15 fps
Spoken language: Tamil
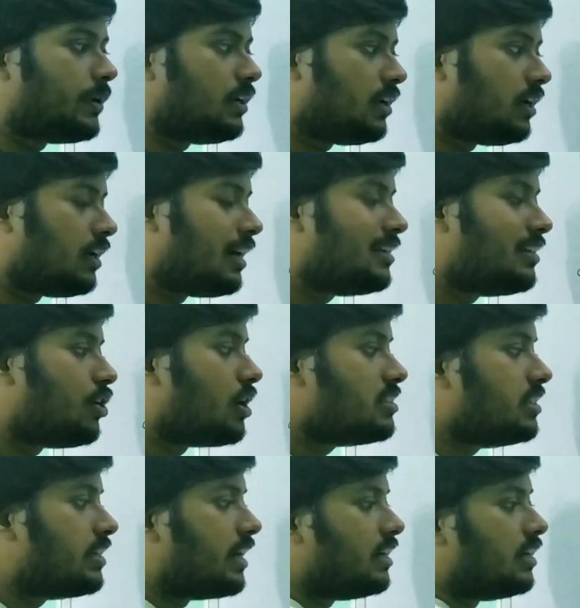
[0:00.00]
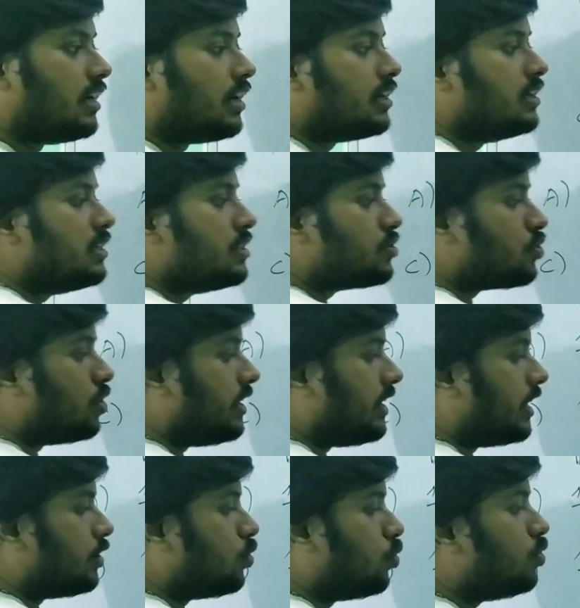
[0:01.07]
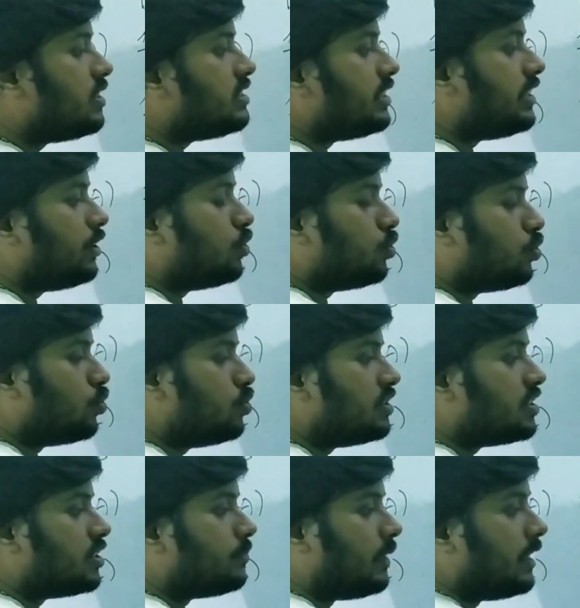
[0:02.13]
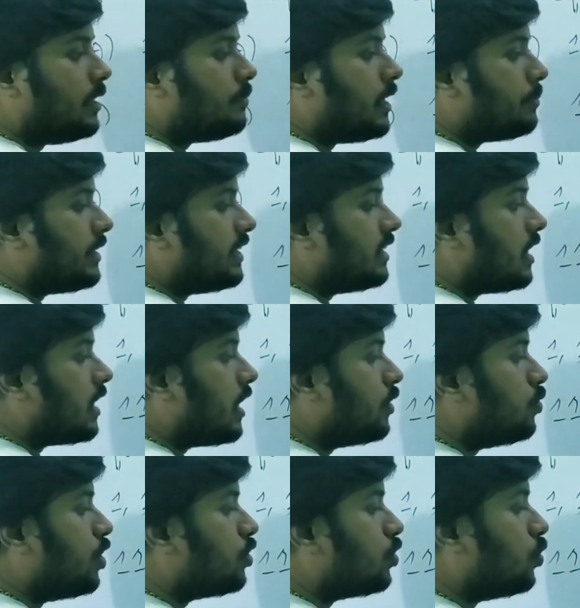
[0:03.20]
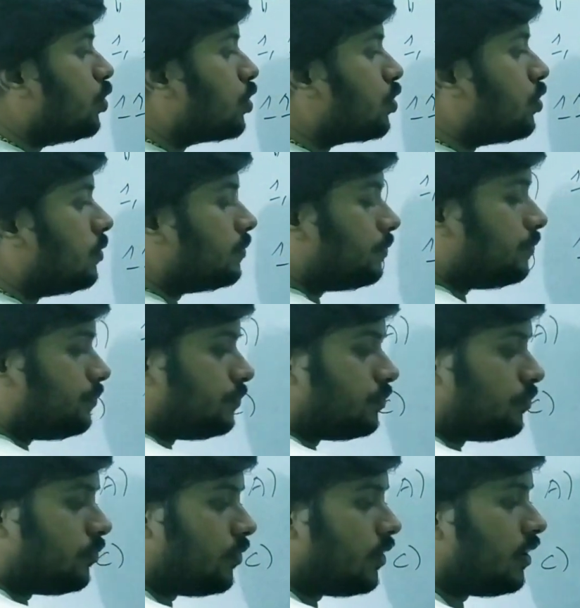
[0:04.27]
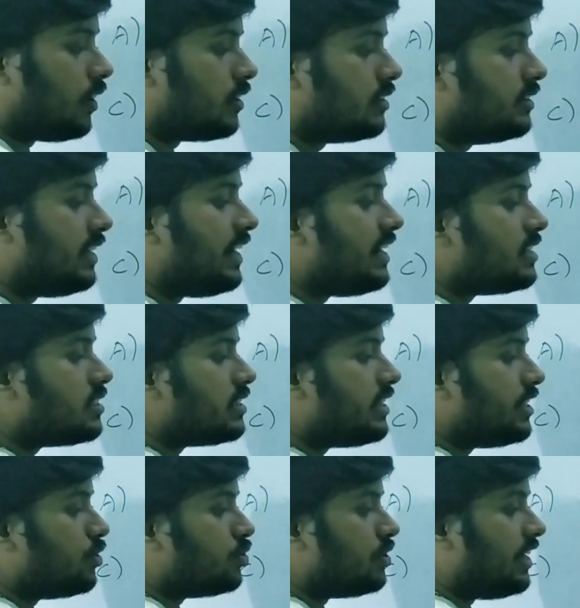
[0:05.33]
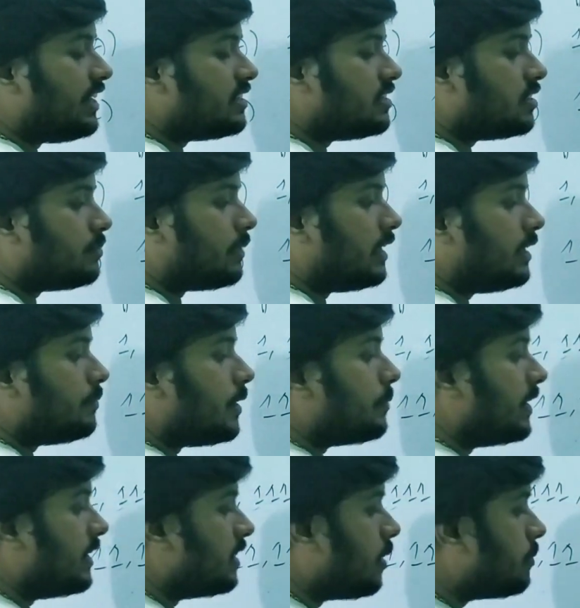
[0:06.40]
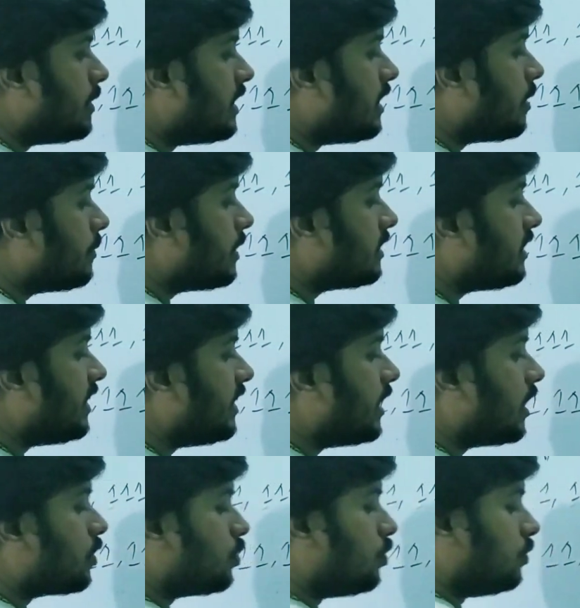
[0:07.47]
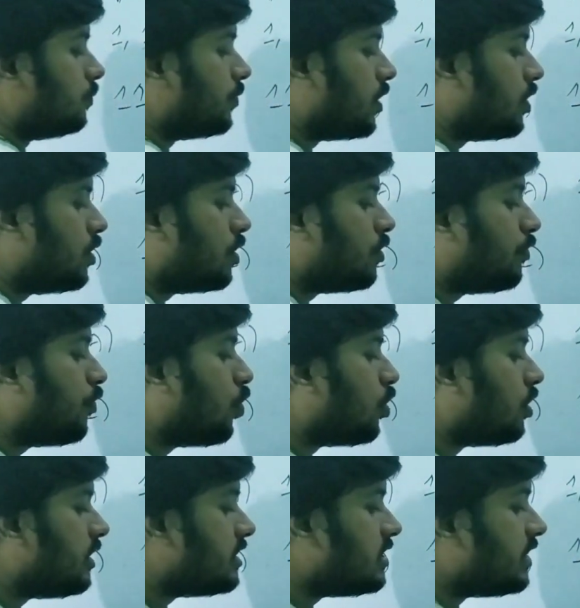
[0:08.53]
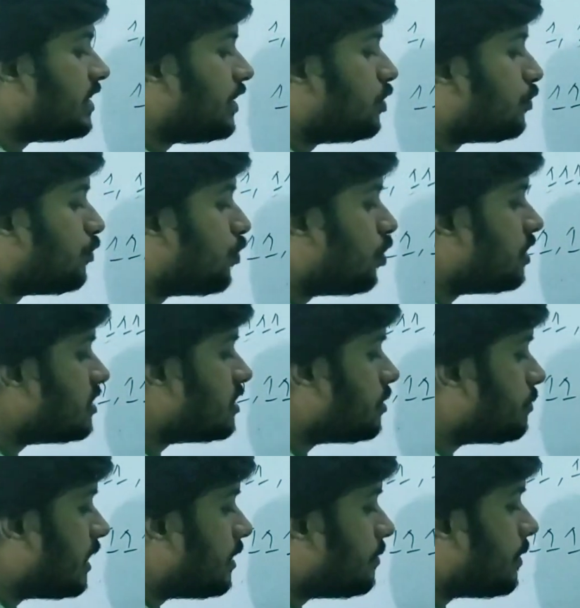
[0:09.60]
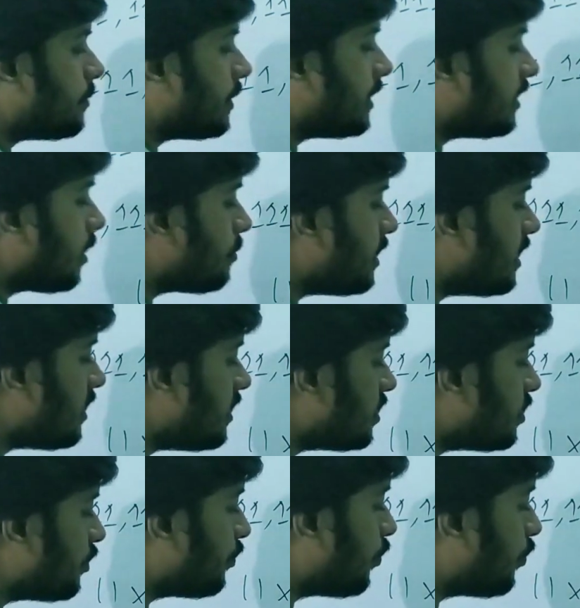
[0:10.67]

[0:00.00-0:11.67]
பண்ணலாம் அந்த லாஜிக் என்னென்னா ஸோ நீங்கள் டூ டிஜிட் இன்டூ டூ டிஜிட் மல்டிப்ளை பண்ணிங்கன்னா நடுவில் டூ இருக்கும் த்ரீ டிஜிட் இன்டூ த்ரீ டிஜிட் மல்டிப்ளை பண்ணிங்கன்னா மிடில் நம்பர் த்ரீயாக இருக்கும் ஃபோர் டிஜிட் இன்ட்டு ஃபோர் டிஜிட் மல்டிப்ளை பண்ணிங்கன்னா மிடில் டிஜிட்